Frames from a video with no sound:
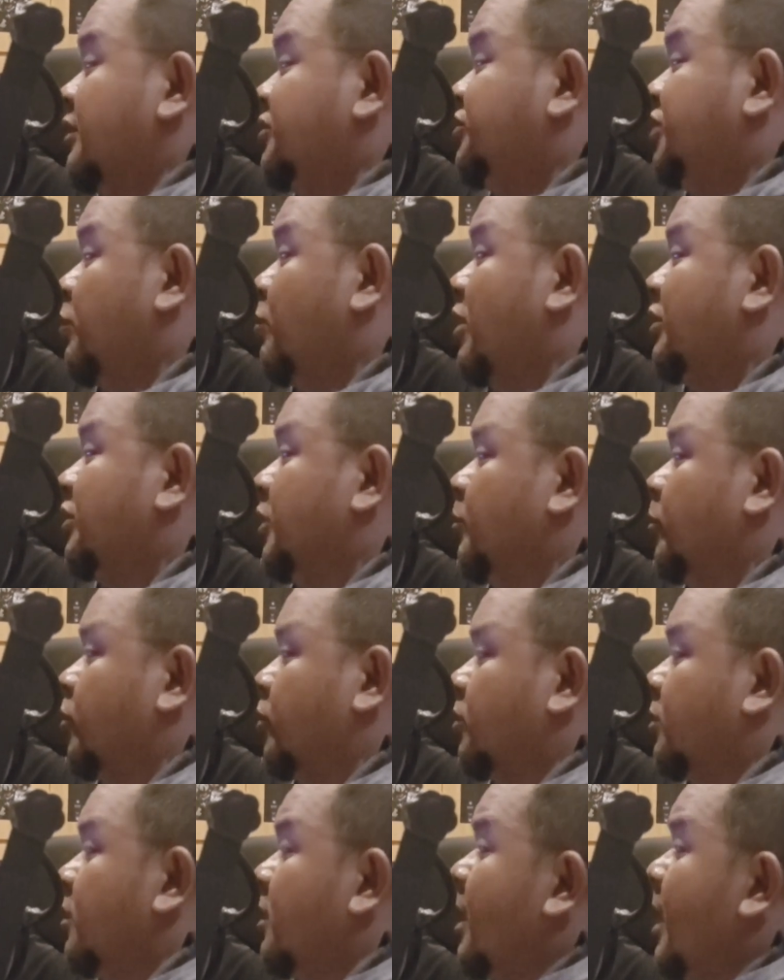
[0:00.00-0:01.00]
Jawa
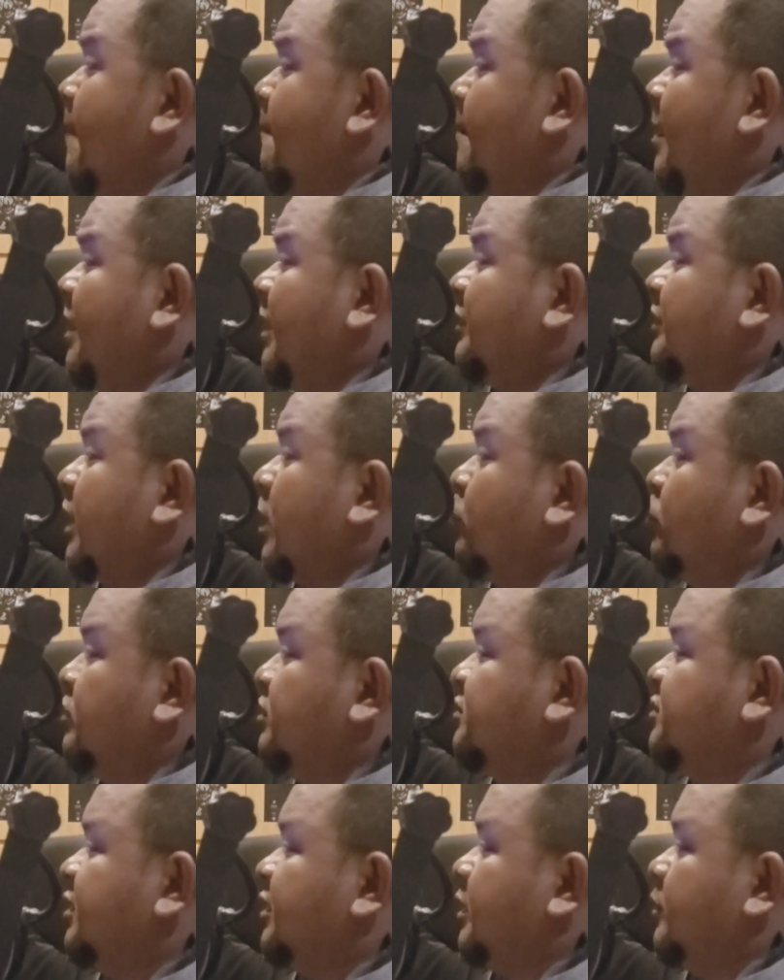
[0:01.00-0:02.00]
Timur pada
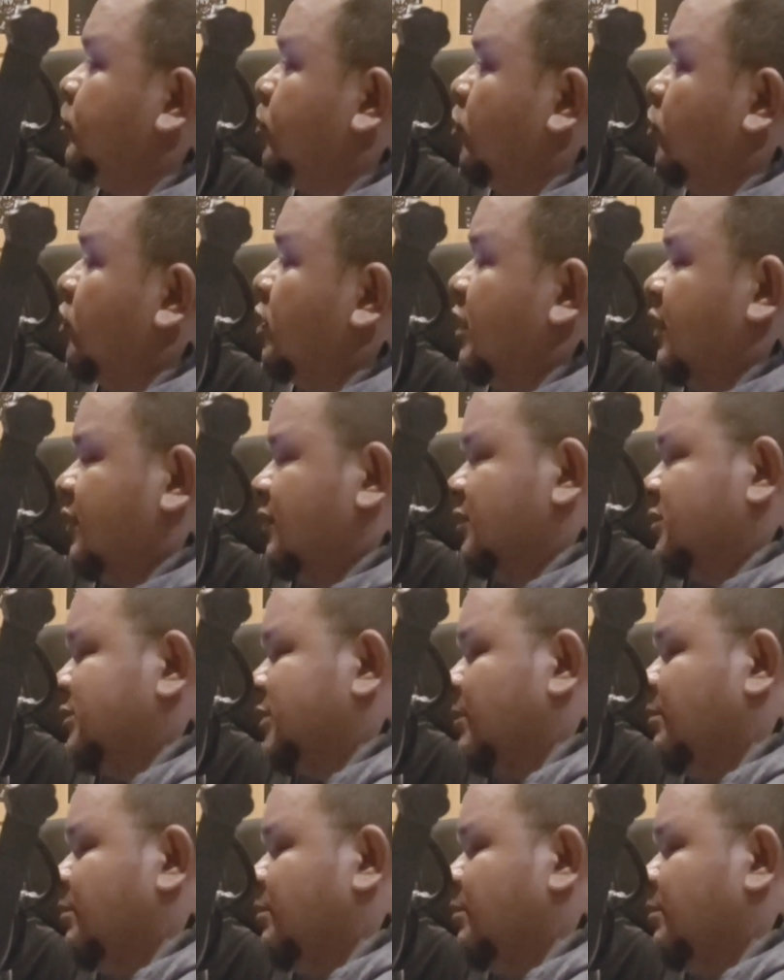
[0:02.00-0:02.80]
tahun 1958.